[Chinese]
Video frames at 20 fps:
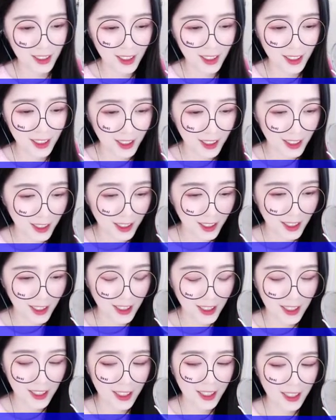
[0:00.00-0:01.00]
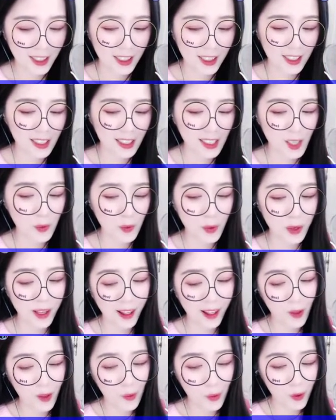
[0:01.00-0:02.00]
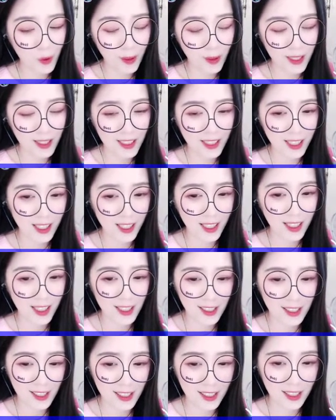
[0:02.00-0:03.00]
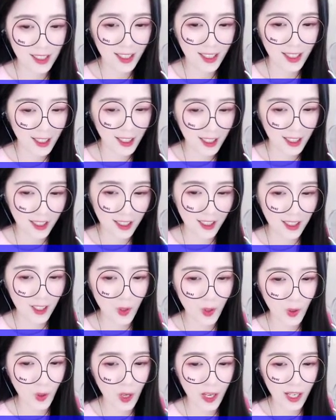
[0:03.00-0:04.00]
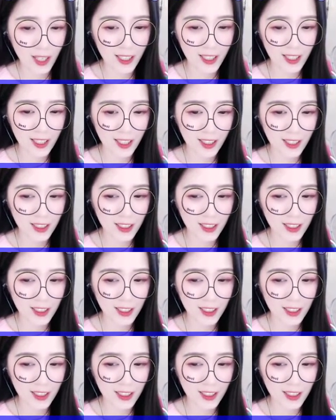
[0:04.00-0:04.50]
听众朋友，本集播讲完毕，感谢您的收听。